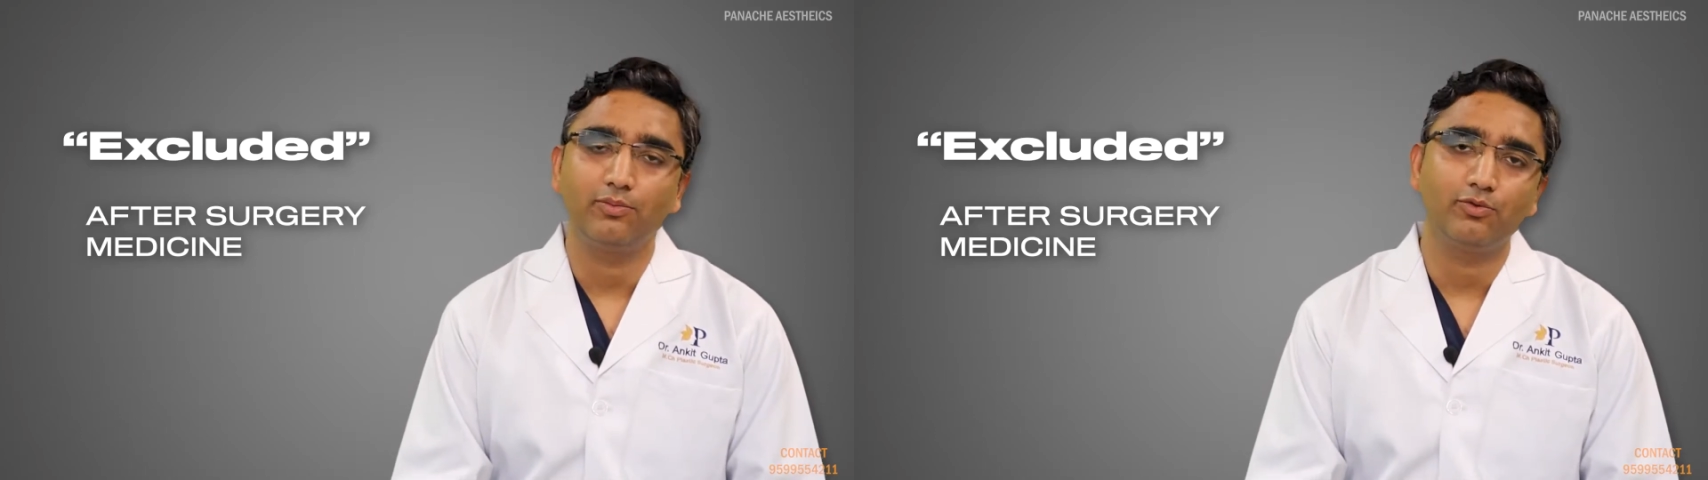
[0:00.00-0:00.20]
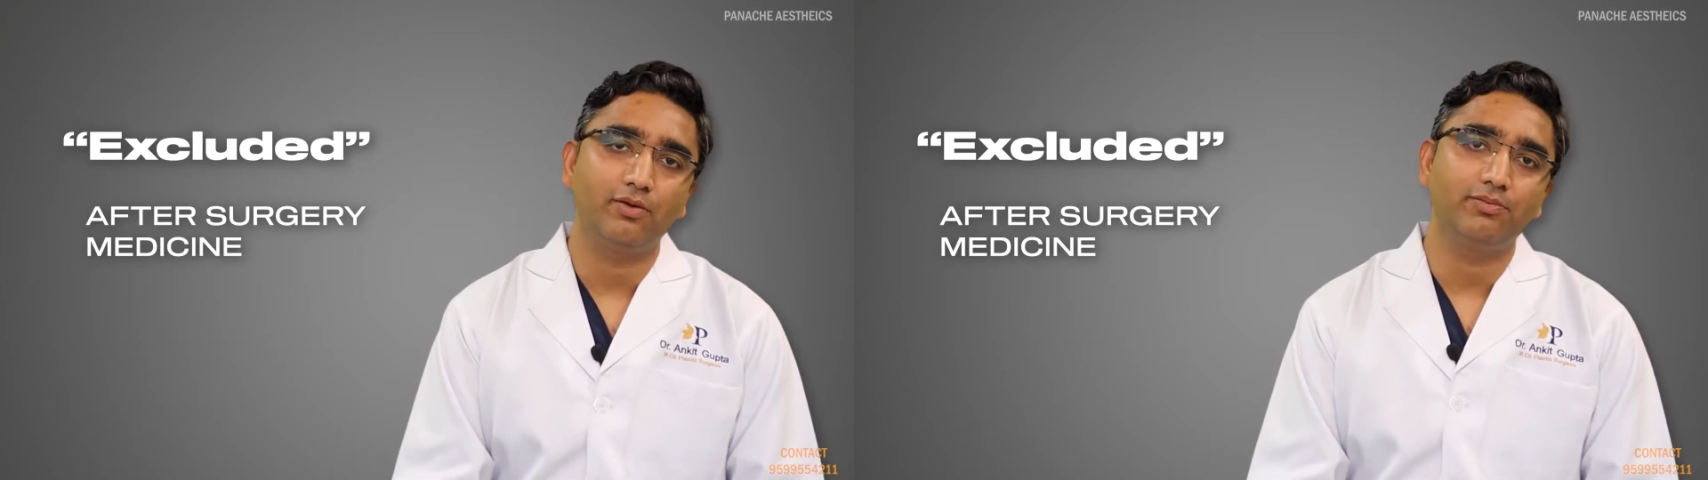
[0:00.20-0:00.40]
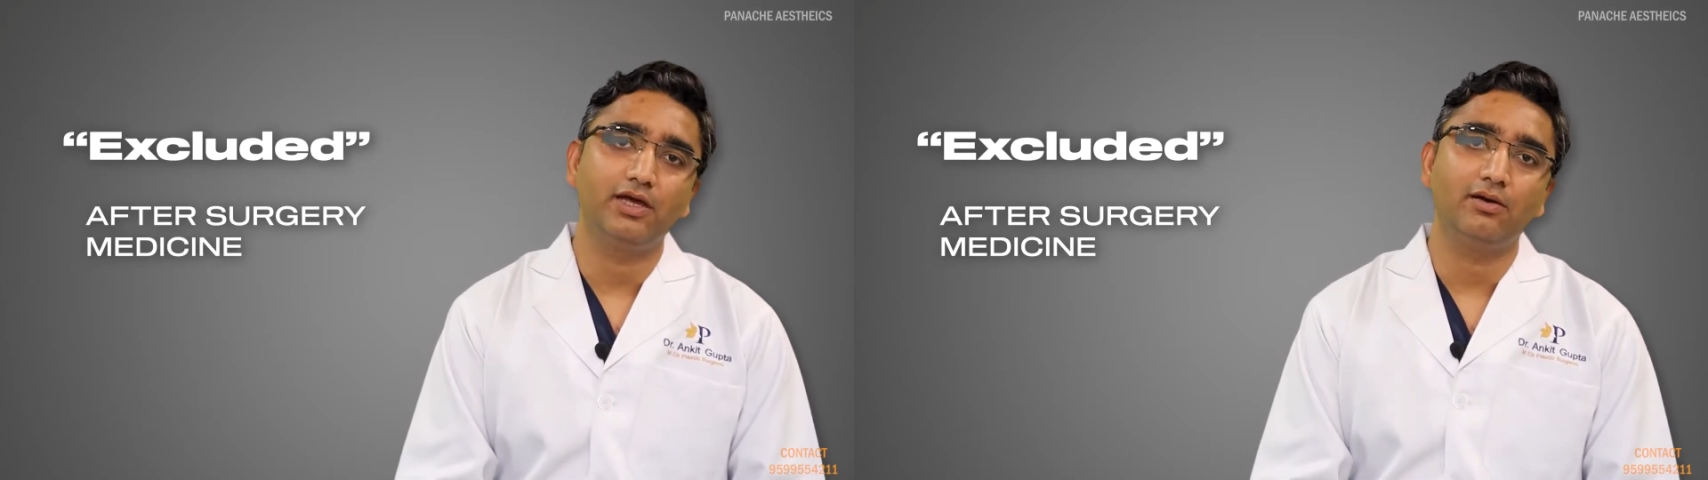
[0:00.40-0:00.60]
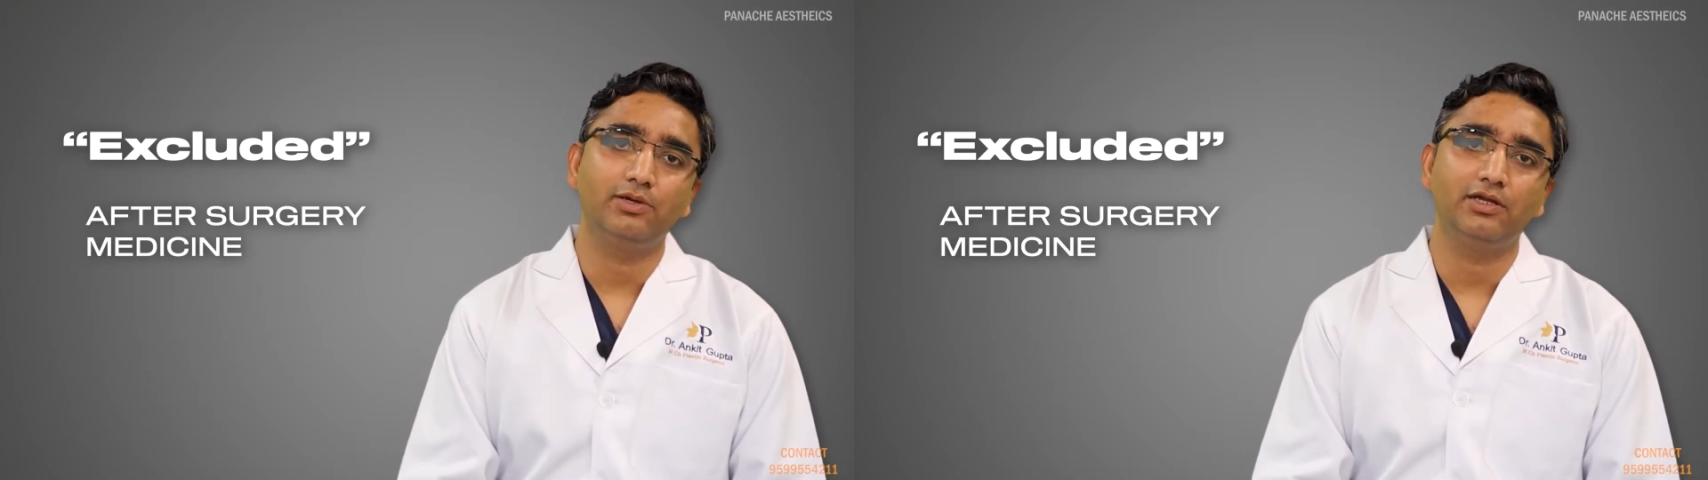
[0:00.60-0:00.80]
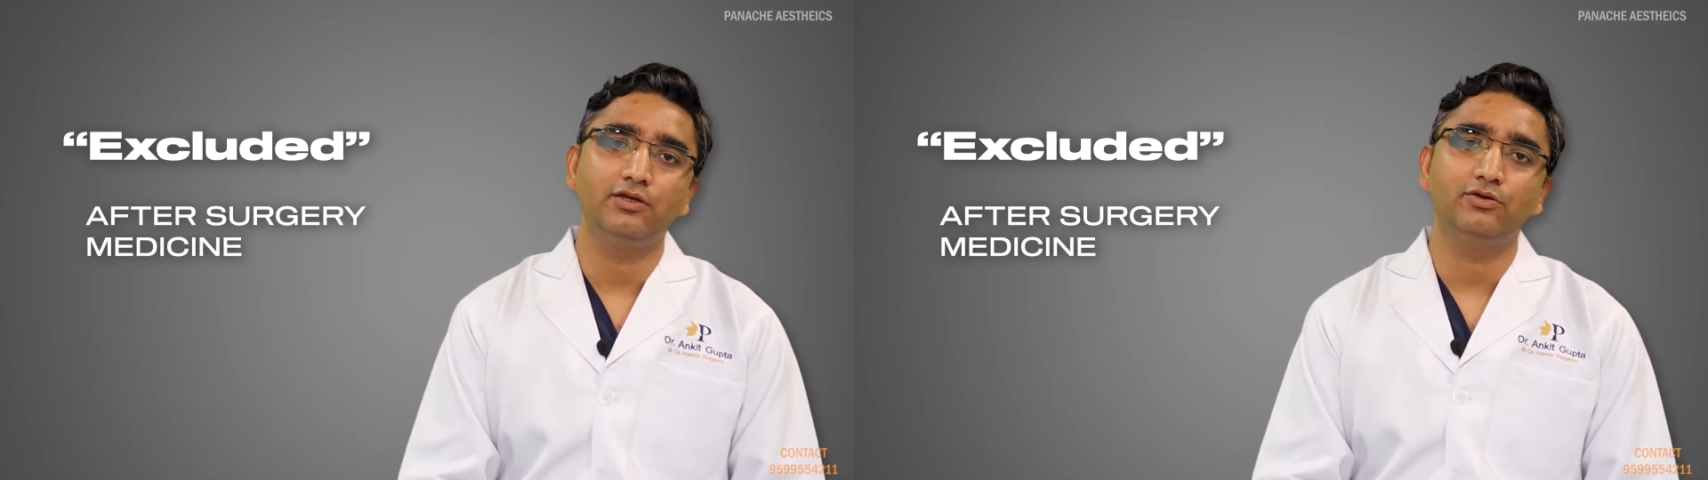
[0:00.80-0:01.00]
आपको अपने आप
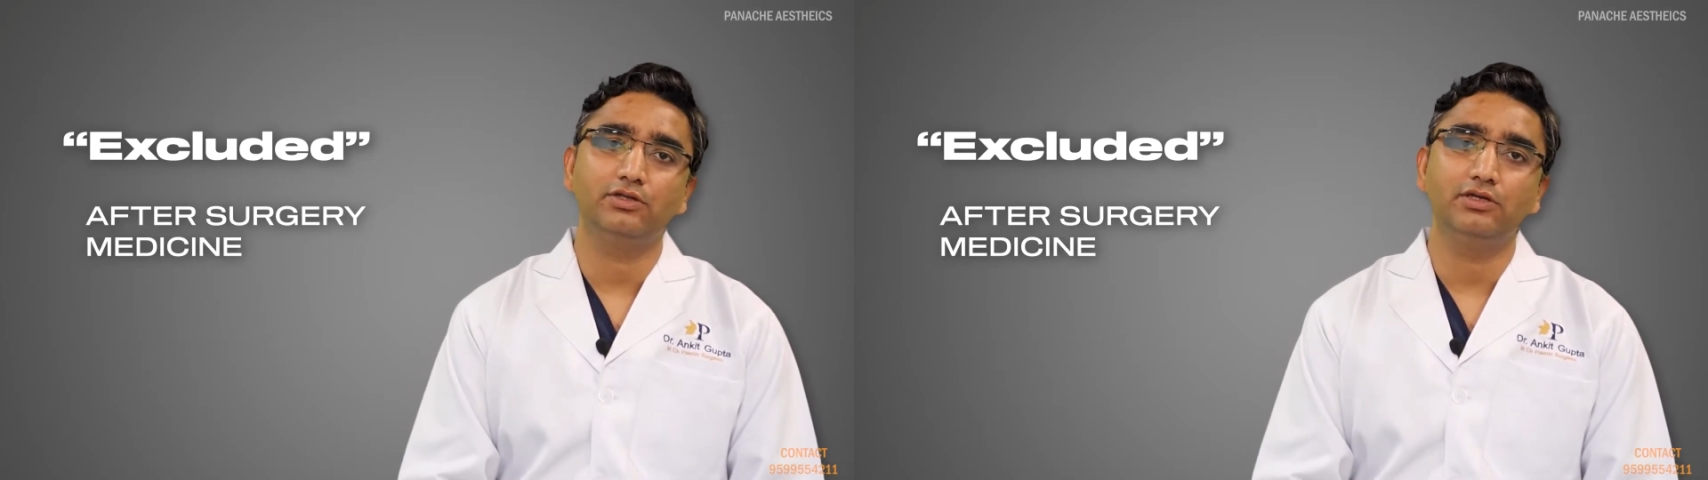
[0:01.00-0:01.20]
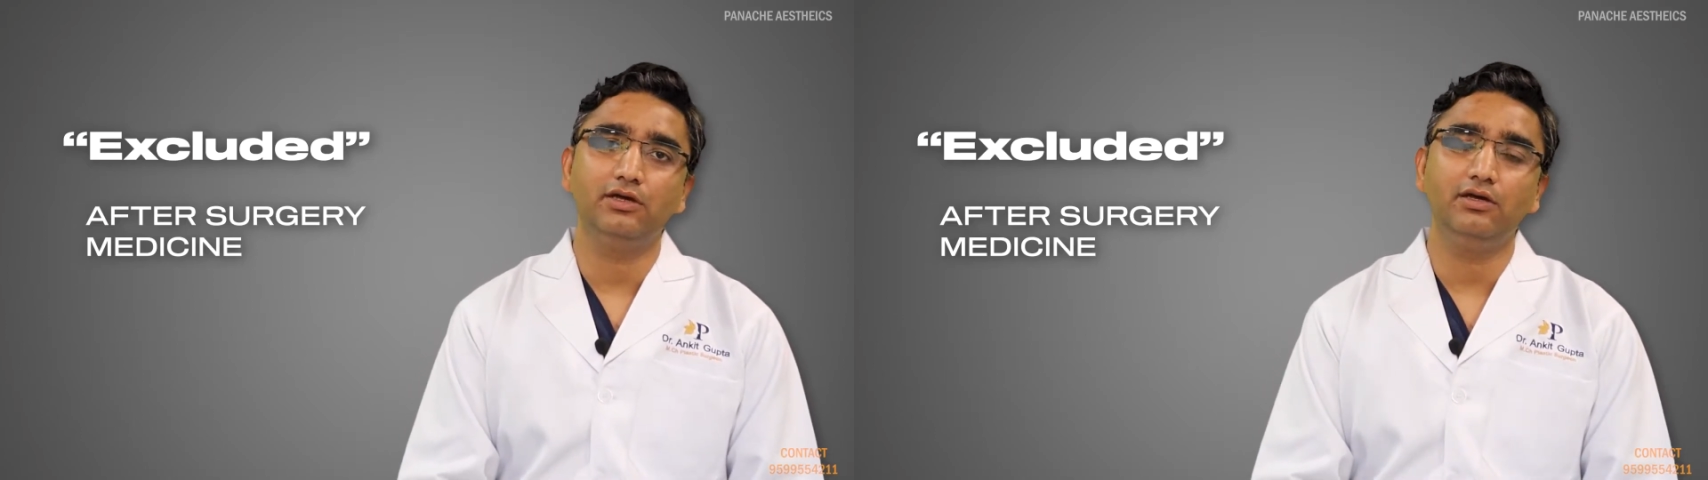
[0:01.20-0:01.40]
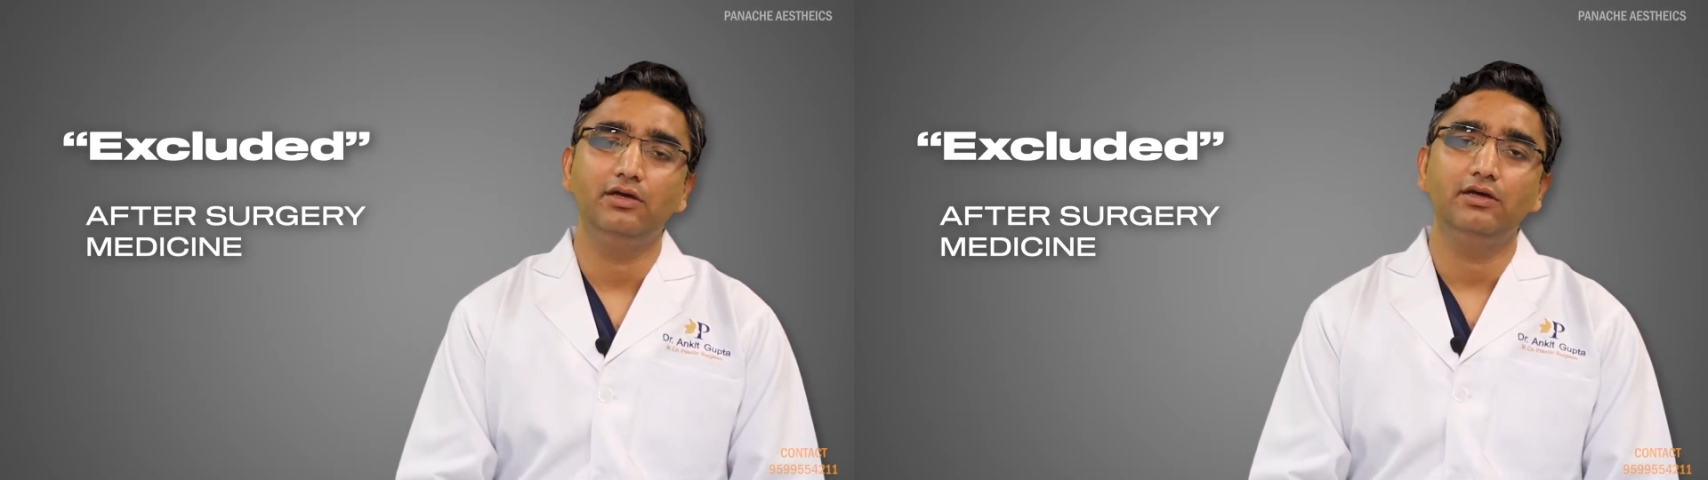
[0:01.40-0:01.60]
लेनी होती हैं